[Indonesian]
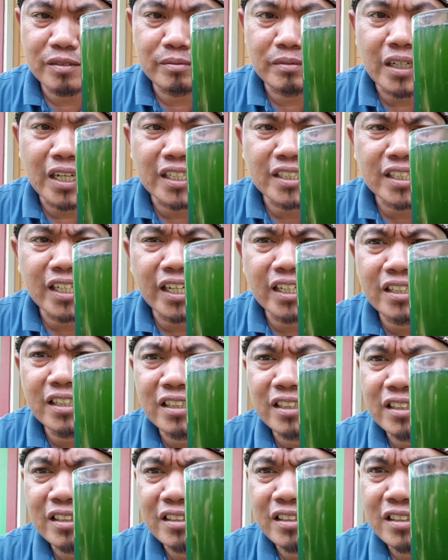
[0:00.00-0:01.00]
biasa aja
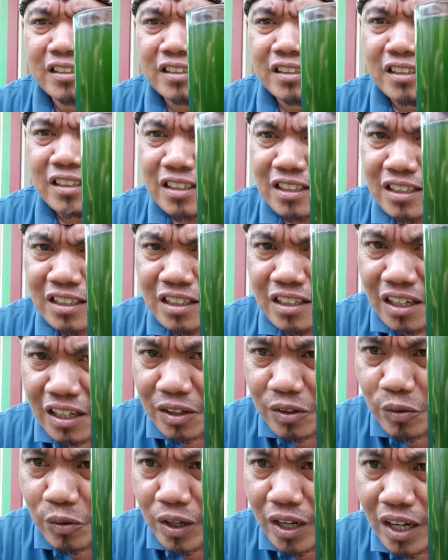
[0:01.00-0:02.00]

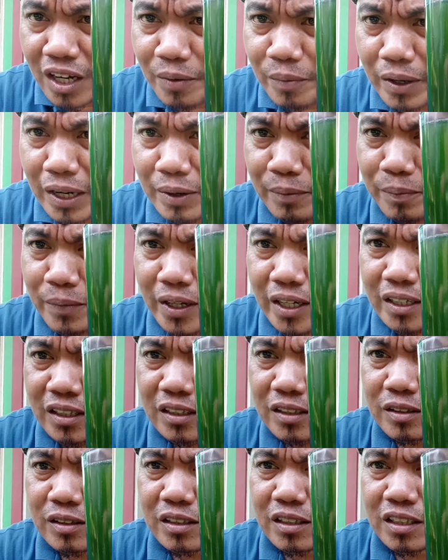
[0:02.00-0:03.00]
gua nggak apa-apa ini.
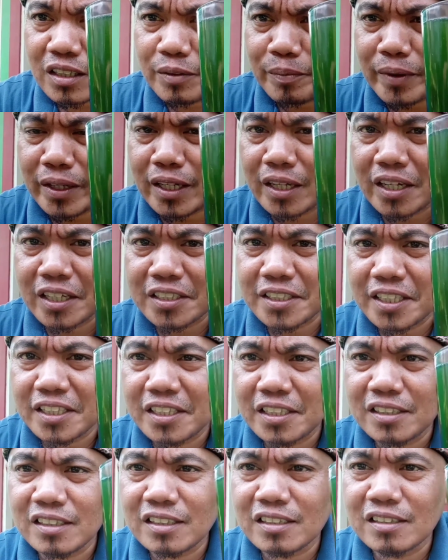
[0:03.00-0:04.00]
gimana
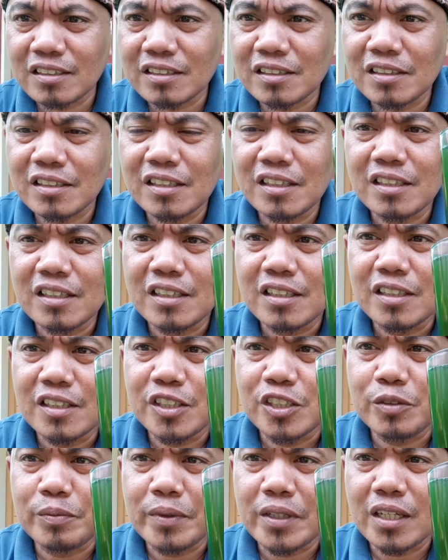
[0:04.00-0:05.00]
rasanya nih
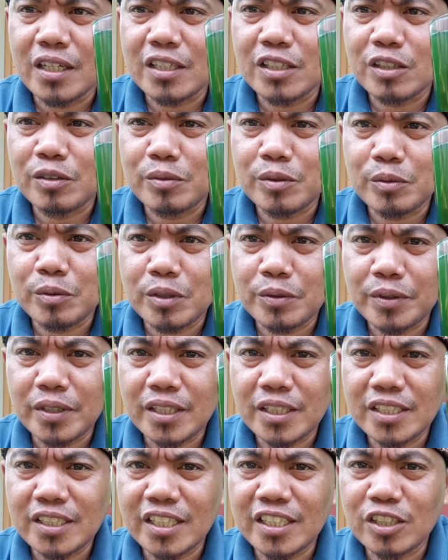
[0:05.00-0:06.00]
Bismillahirrahmanirrahim
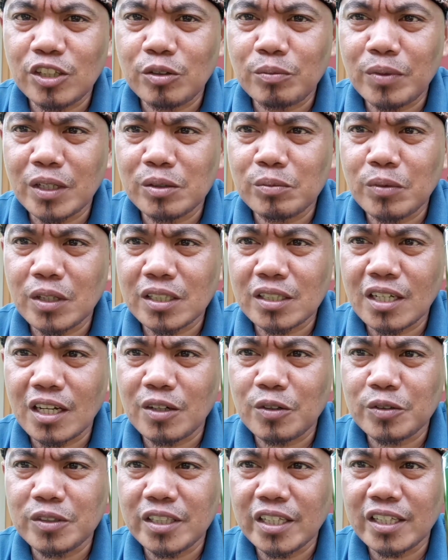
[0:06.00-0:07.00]
ini jadi obat buat kang
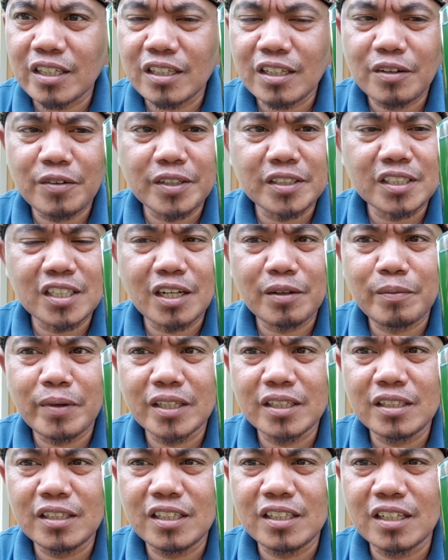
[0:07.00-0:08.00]
Uje kawan sahabat
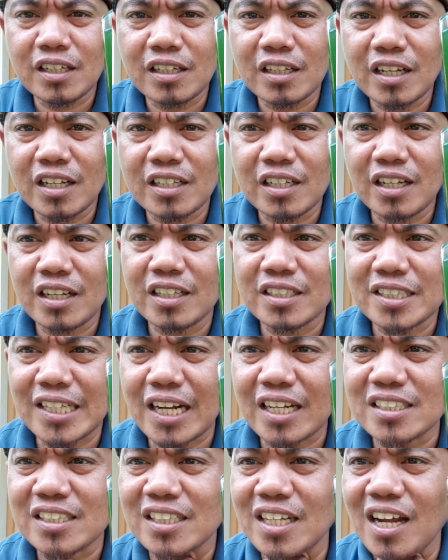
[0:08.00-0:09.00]
ini yang lagi agak
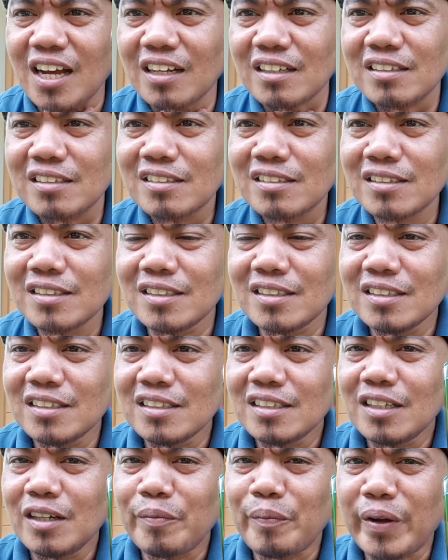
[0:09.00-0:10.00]
serak-serak
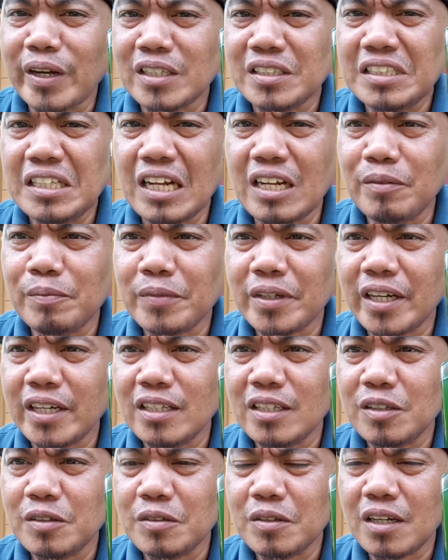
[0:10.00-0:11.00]
Mas dalam
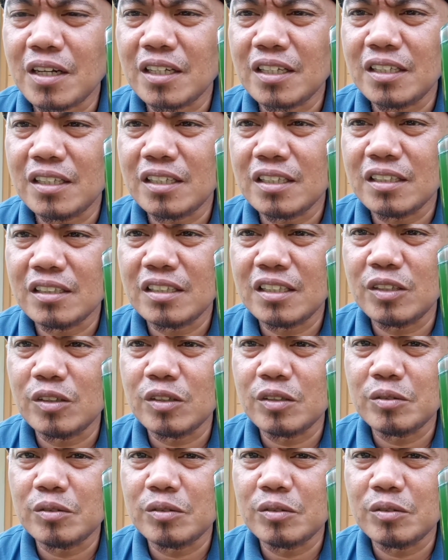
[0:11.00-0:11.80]
kayaknya kurang ini tidur